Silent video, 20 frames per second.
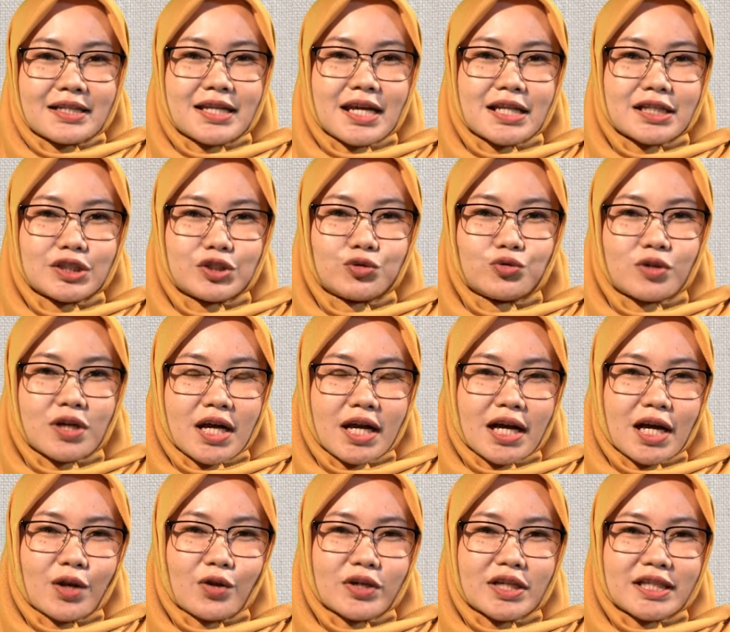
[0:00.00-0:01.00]
dan juga
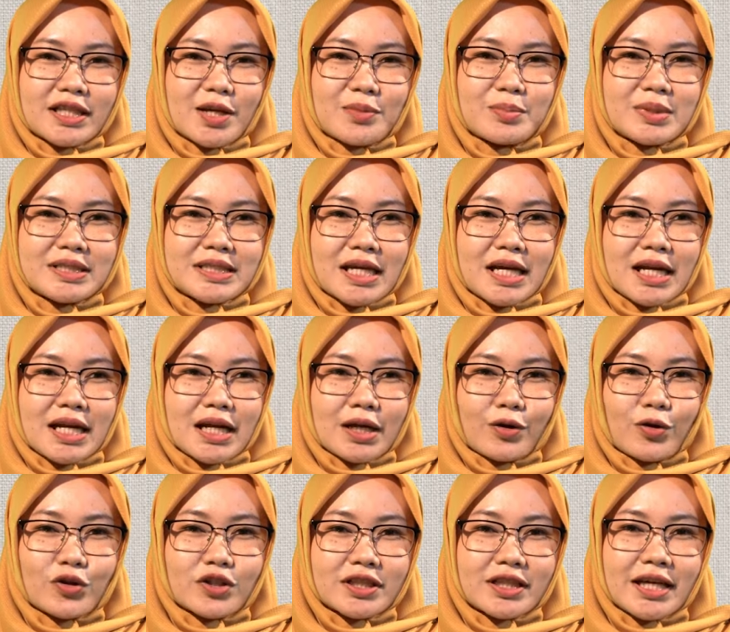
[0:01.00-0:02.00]
kalau kita bicara
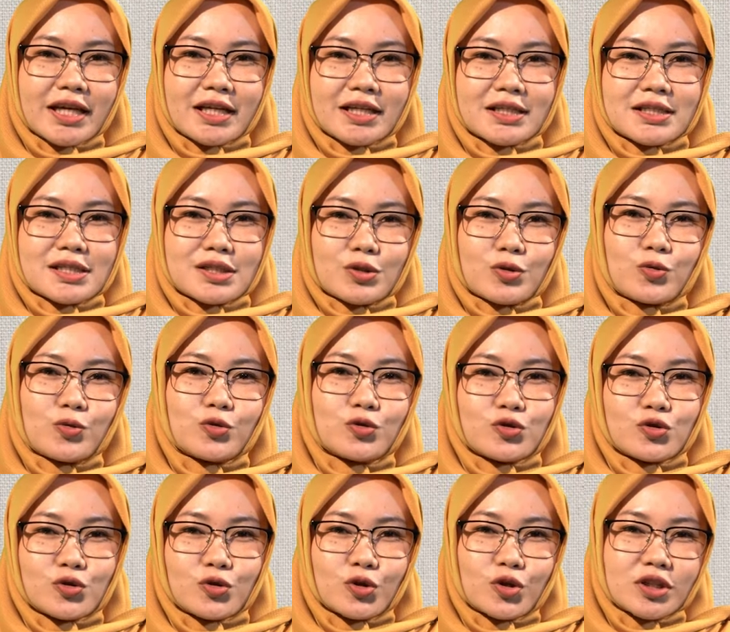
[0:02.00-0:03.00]
konteks
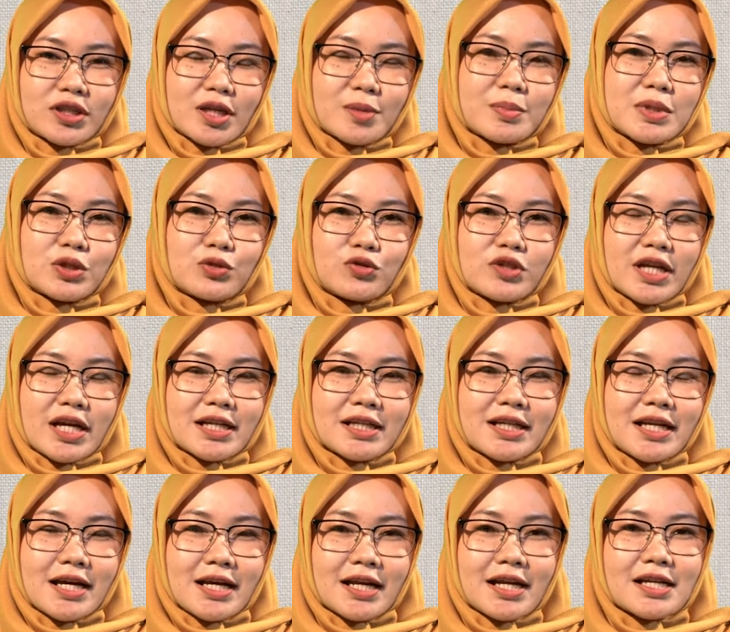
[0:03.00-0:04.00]
unsur terbentuknya
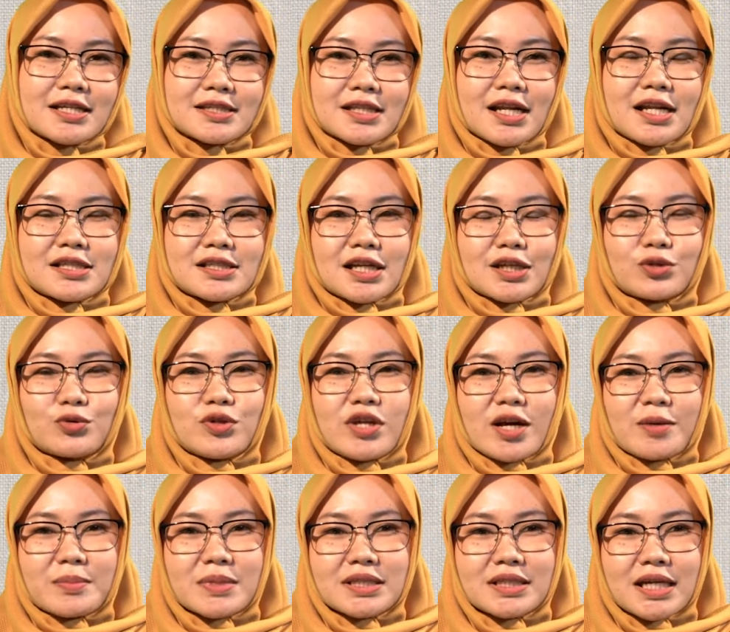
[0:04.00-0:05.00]
negara, salah satu
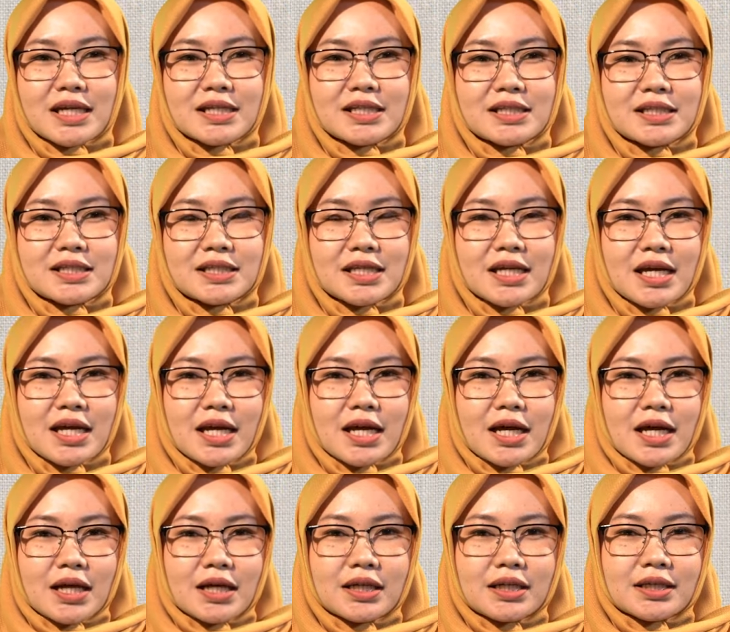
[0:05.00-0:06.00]
yang menjadi
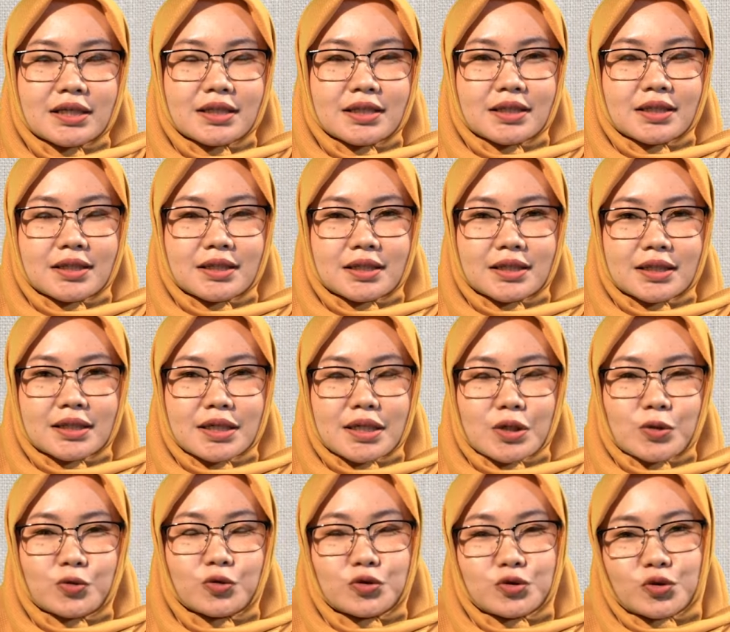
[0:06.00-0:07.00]
uh,
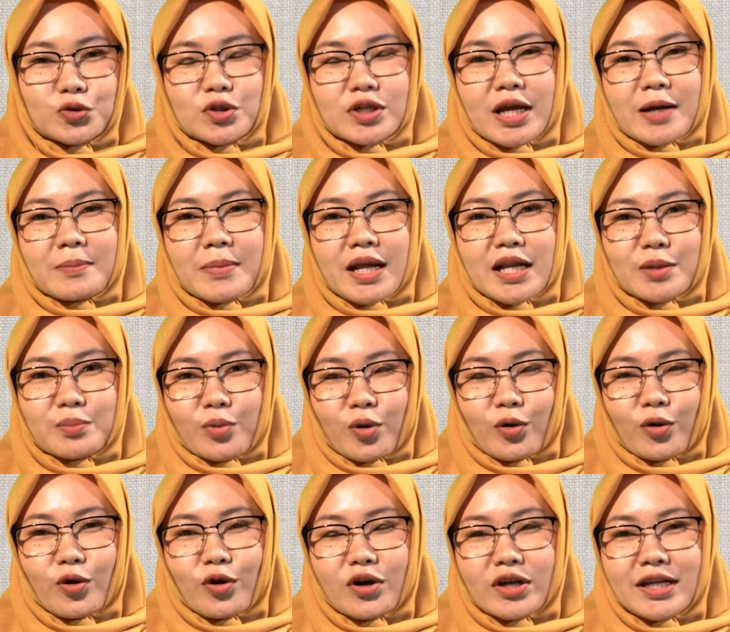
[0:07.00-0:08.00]
unsur yang paling
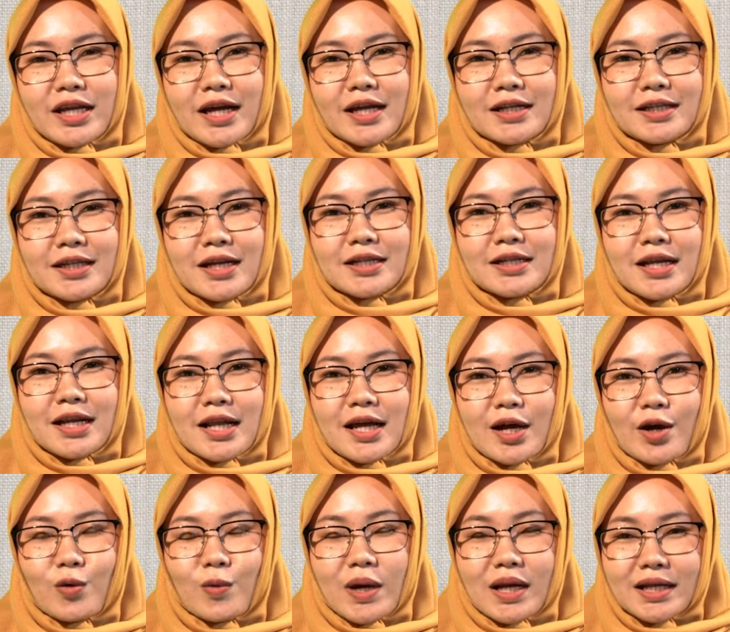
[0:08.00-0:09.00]
pokok yakni
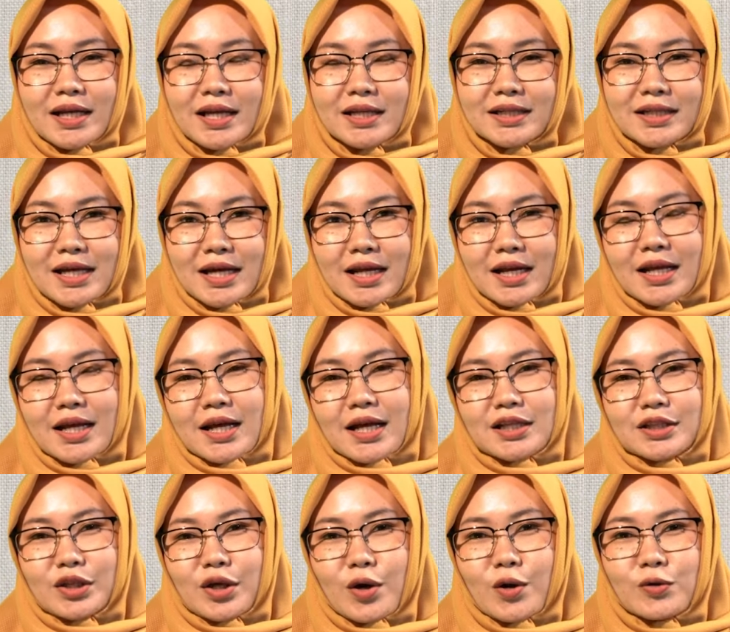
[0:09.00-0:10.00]
adalah warga negara
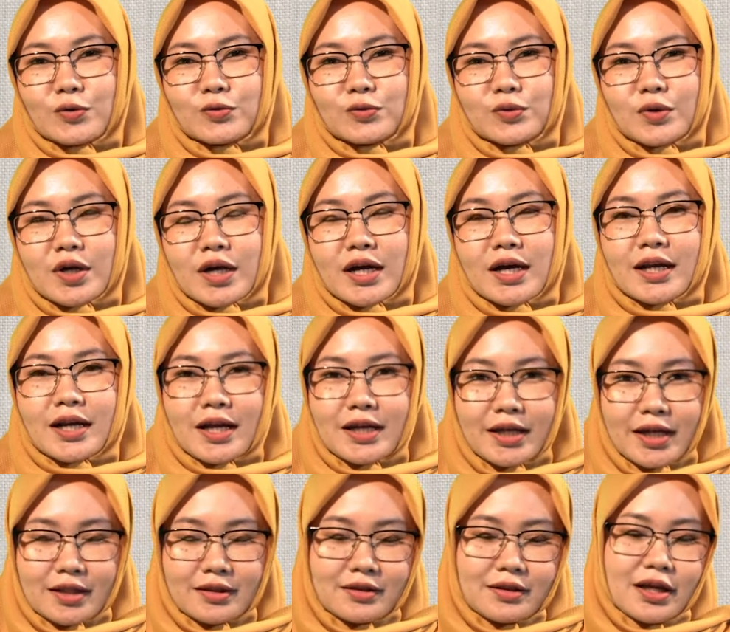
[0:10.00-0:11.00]
atau
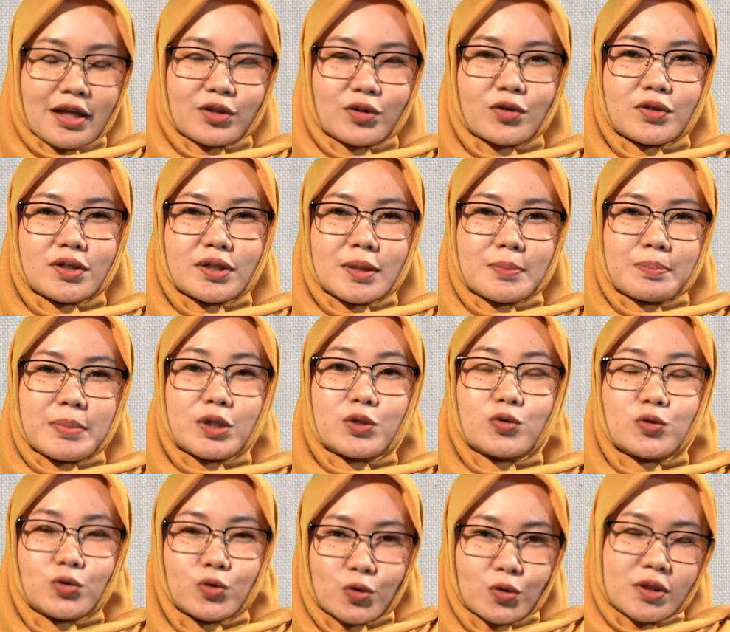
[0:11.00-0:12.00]
rakyat atau
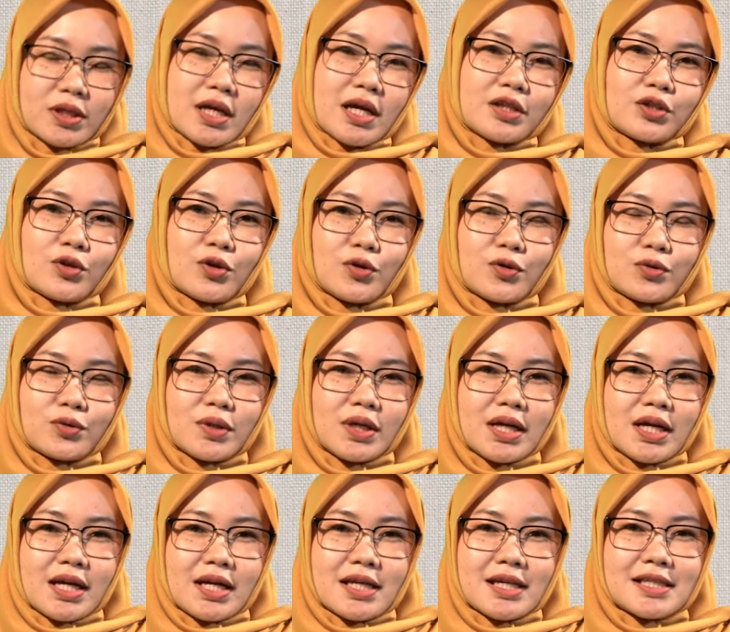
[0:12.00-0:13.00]
penduduk atau
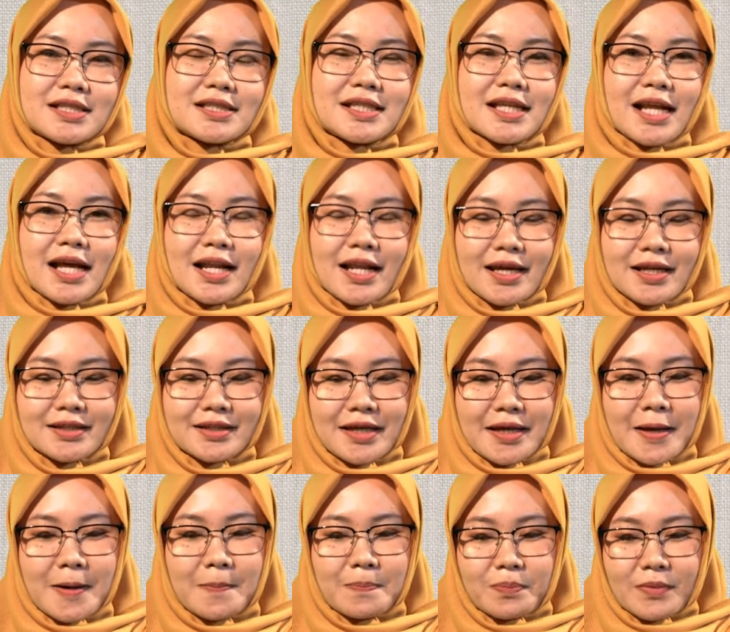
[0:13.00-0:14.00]
istilah
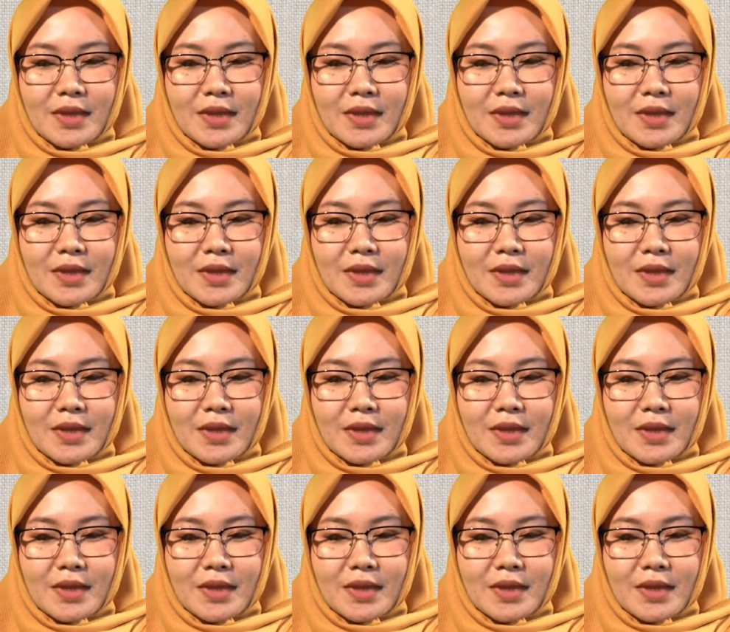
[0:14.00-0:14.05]
lainnya.